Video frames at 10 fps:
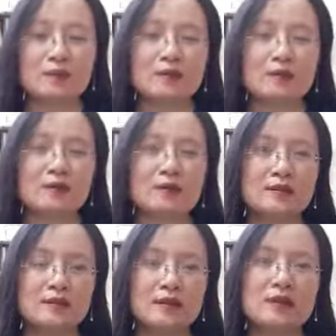à,
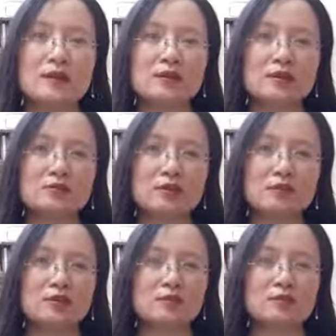để bắt đầu
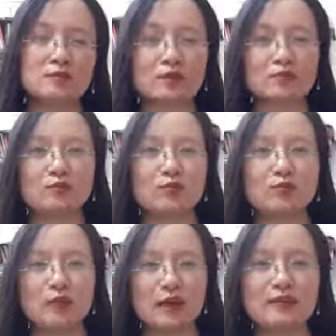cho phần trình bày của tôi
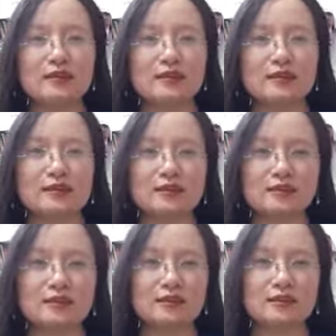hôm nay
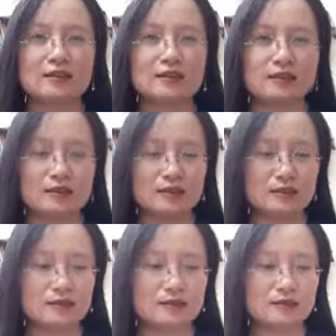thì à, à
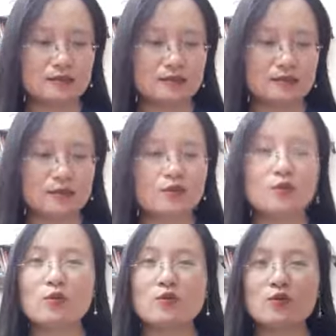xin lấy ví
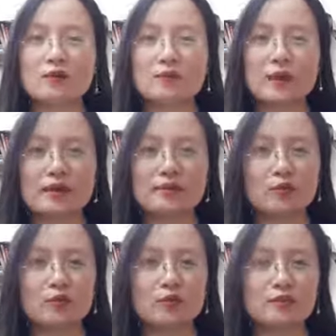dụ với các
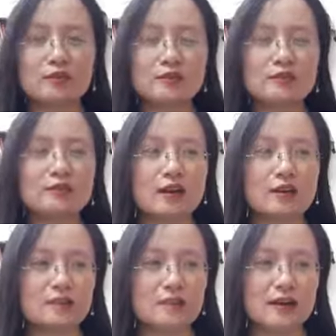bạn một cái trường
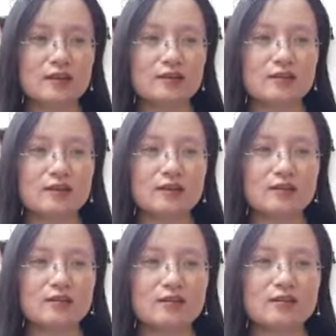hợp mà có thể
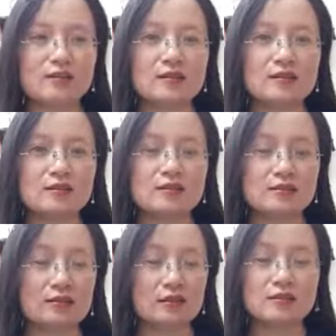là nó nó